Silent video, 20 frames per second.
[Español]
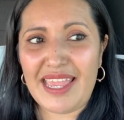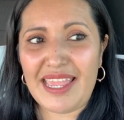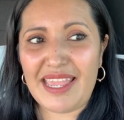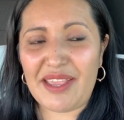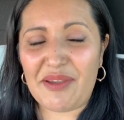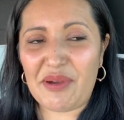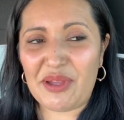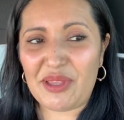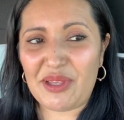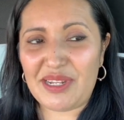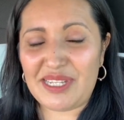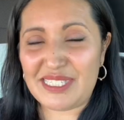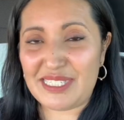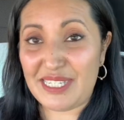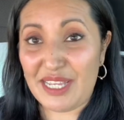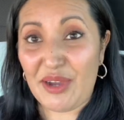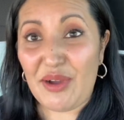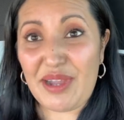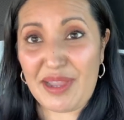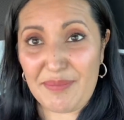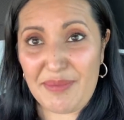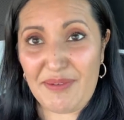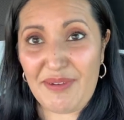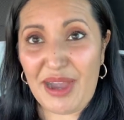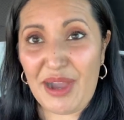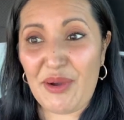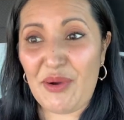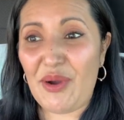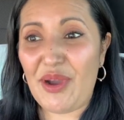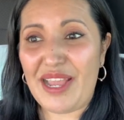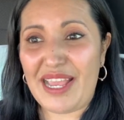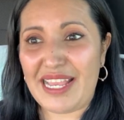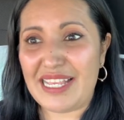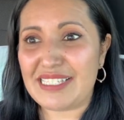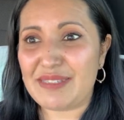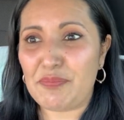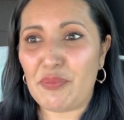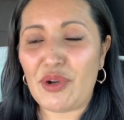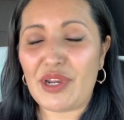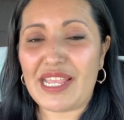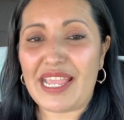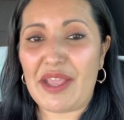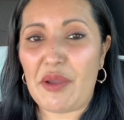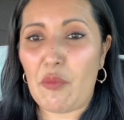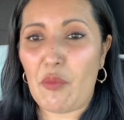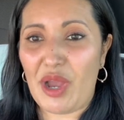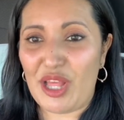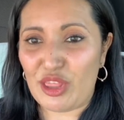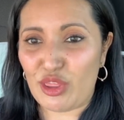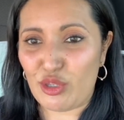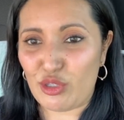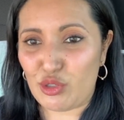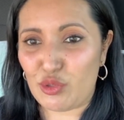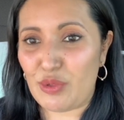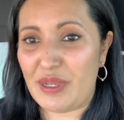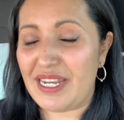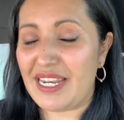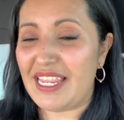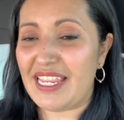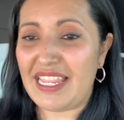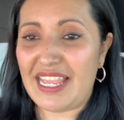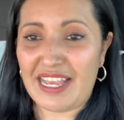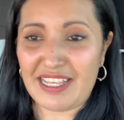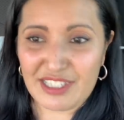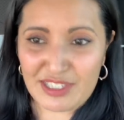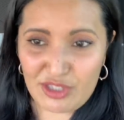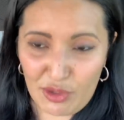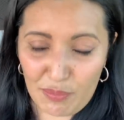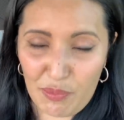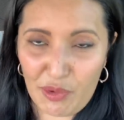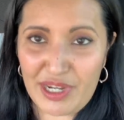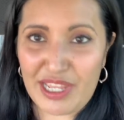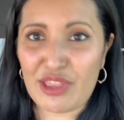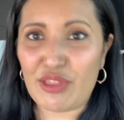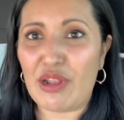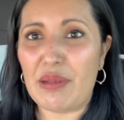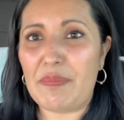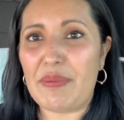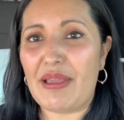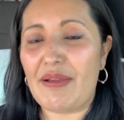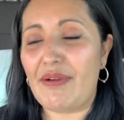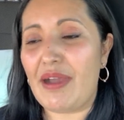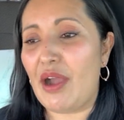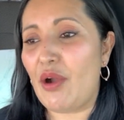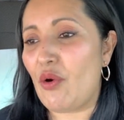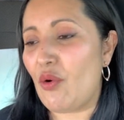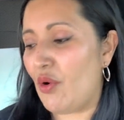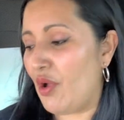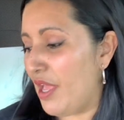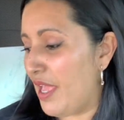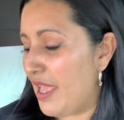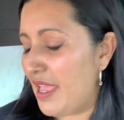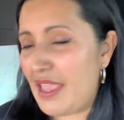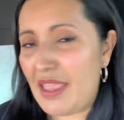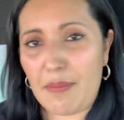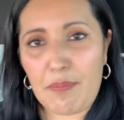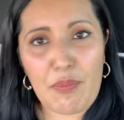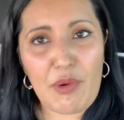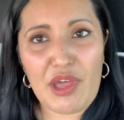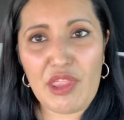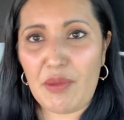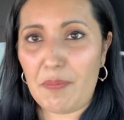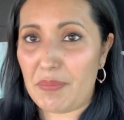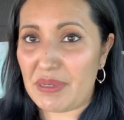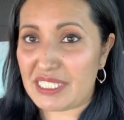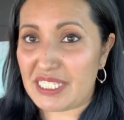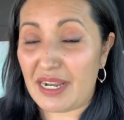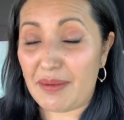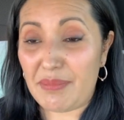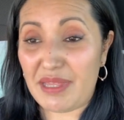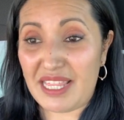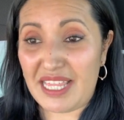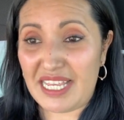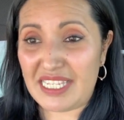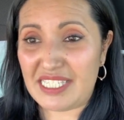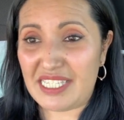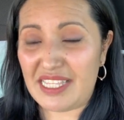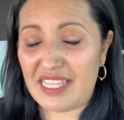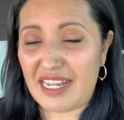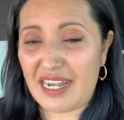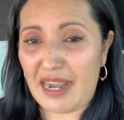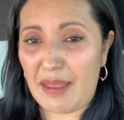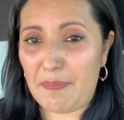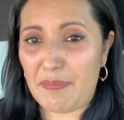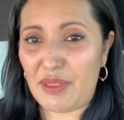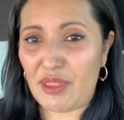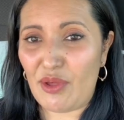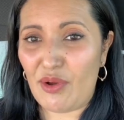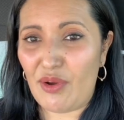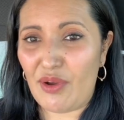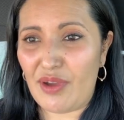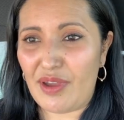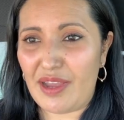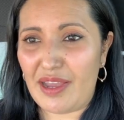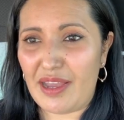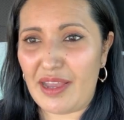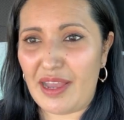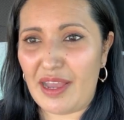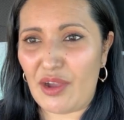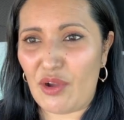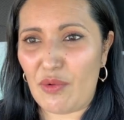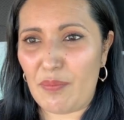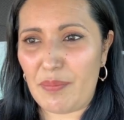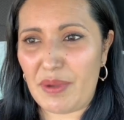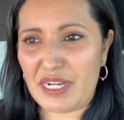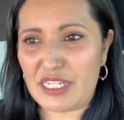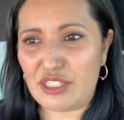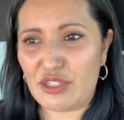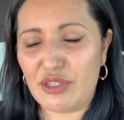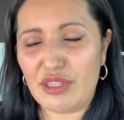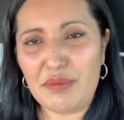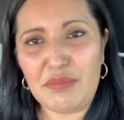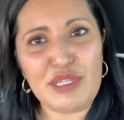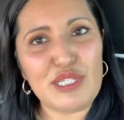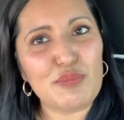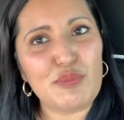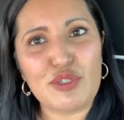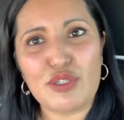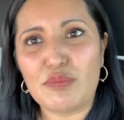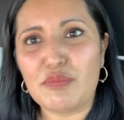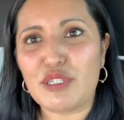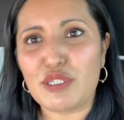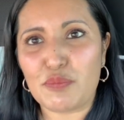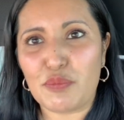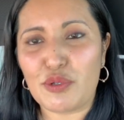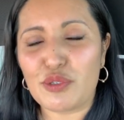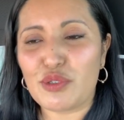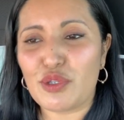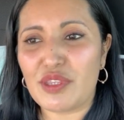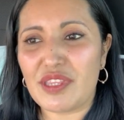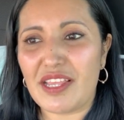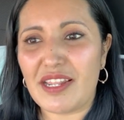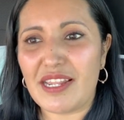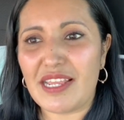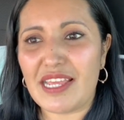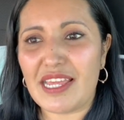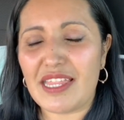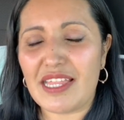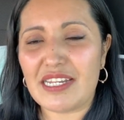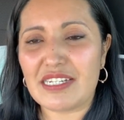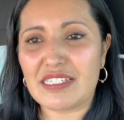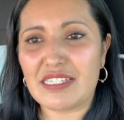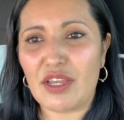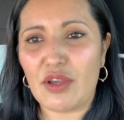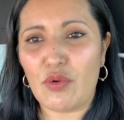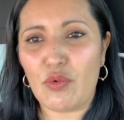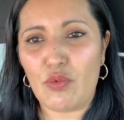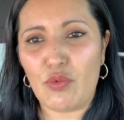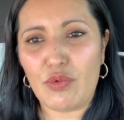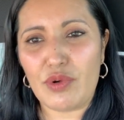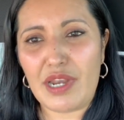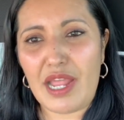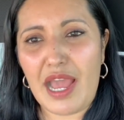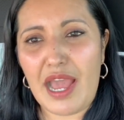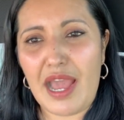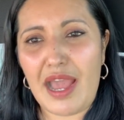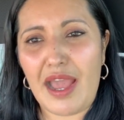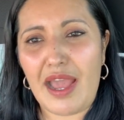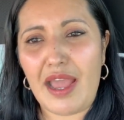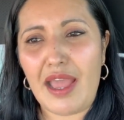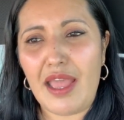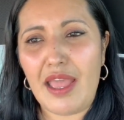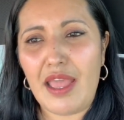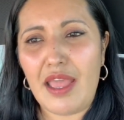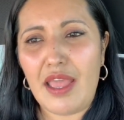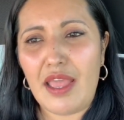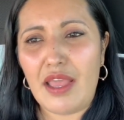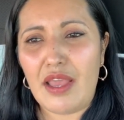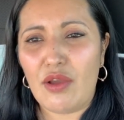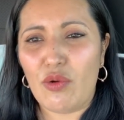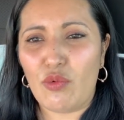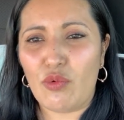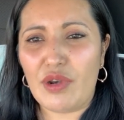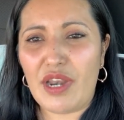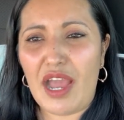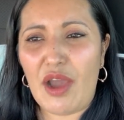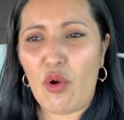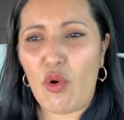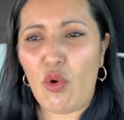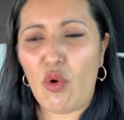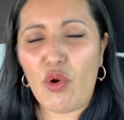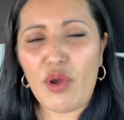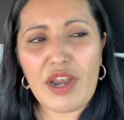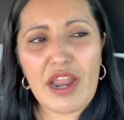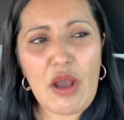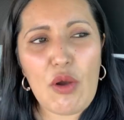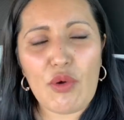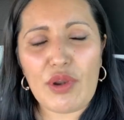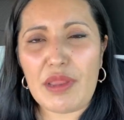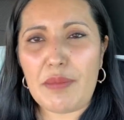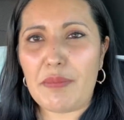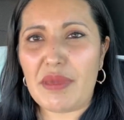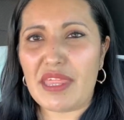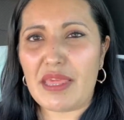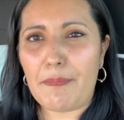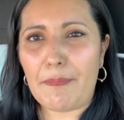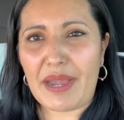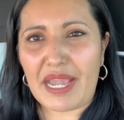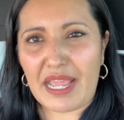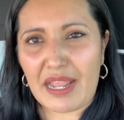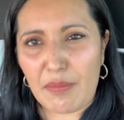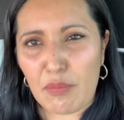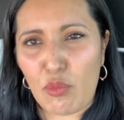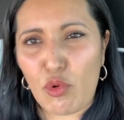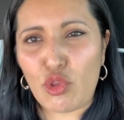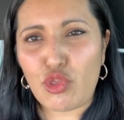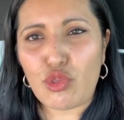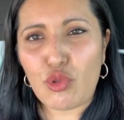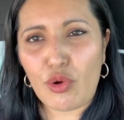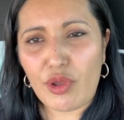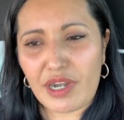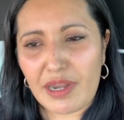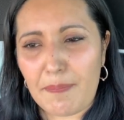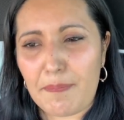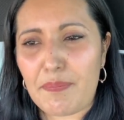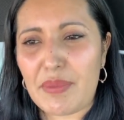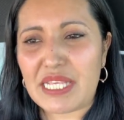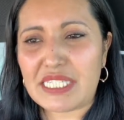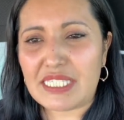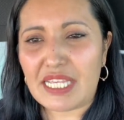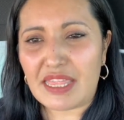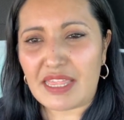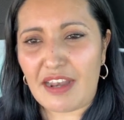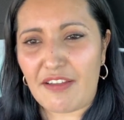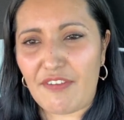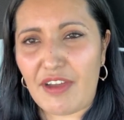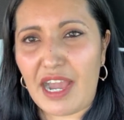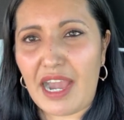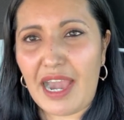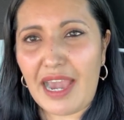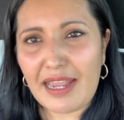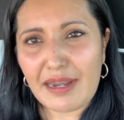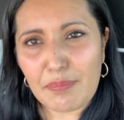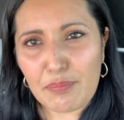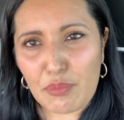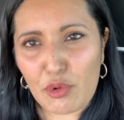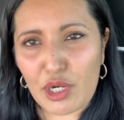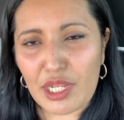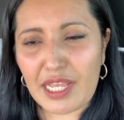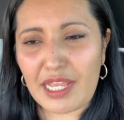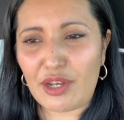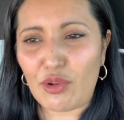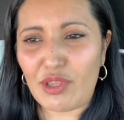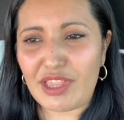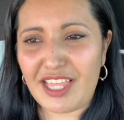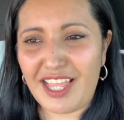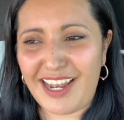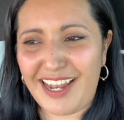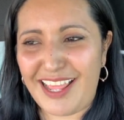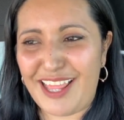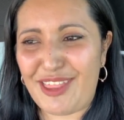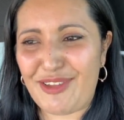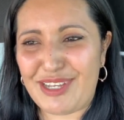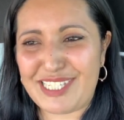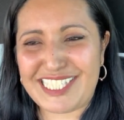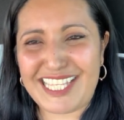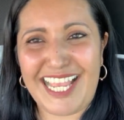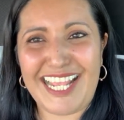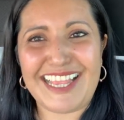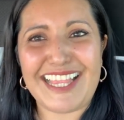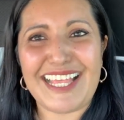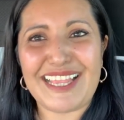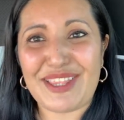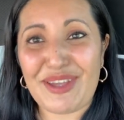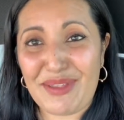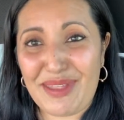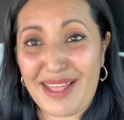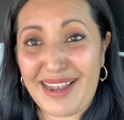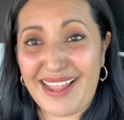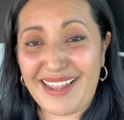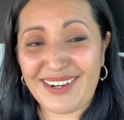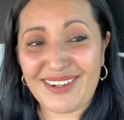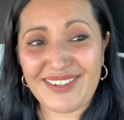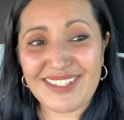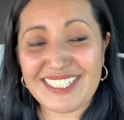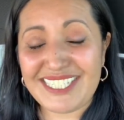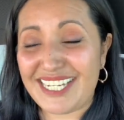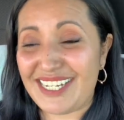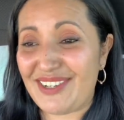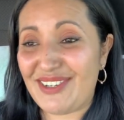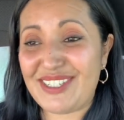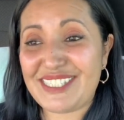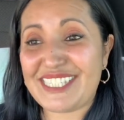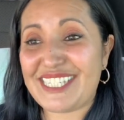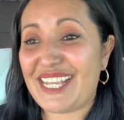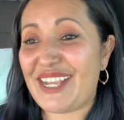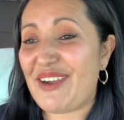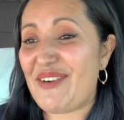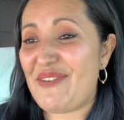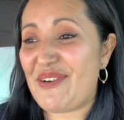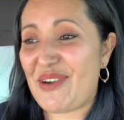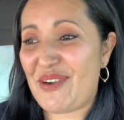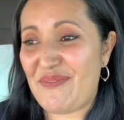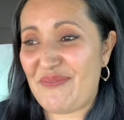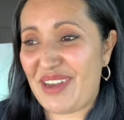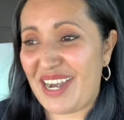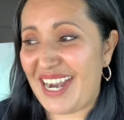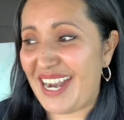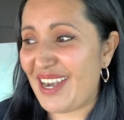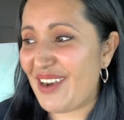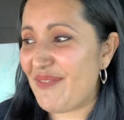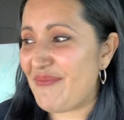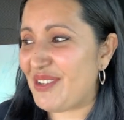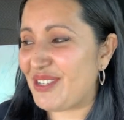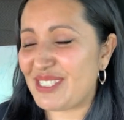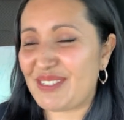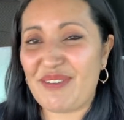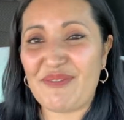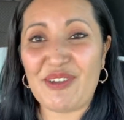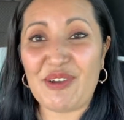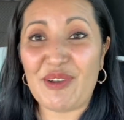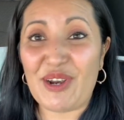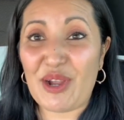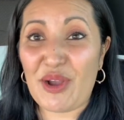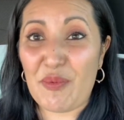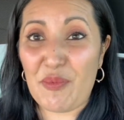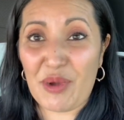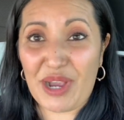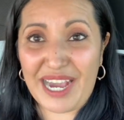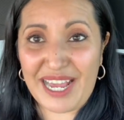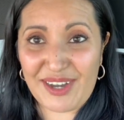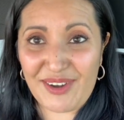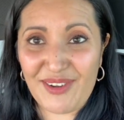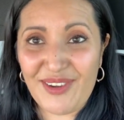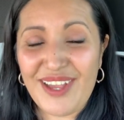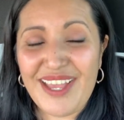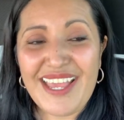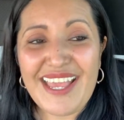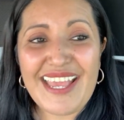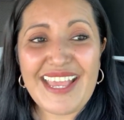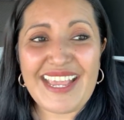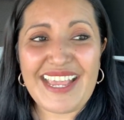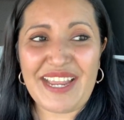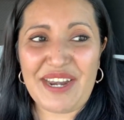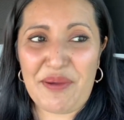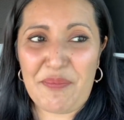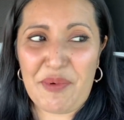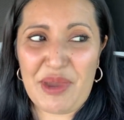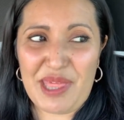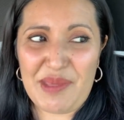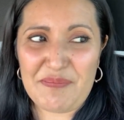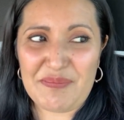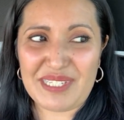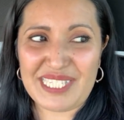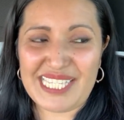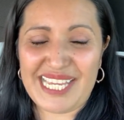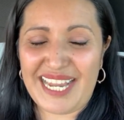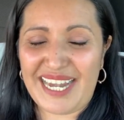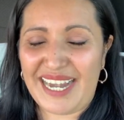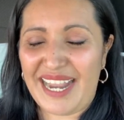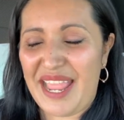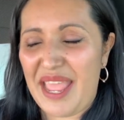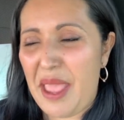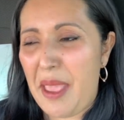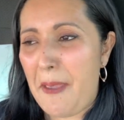Y cuando les digo que me bajo es porque en cuanto suene ya estoy poniendo el pie abajo. Y puedo empezar mi día así de rápido a comparación de mi esposo. Mi esposo tiene que darse una, una hora, hora y media para que el motor empiece a trabajar porque no he tenido aceite toda la noche. No sé cómo compararlo, pero se me figura como un carro que no puede empezar.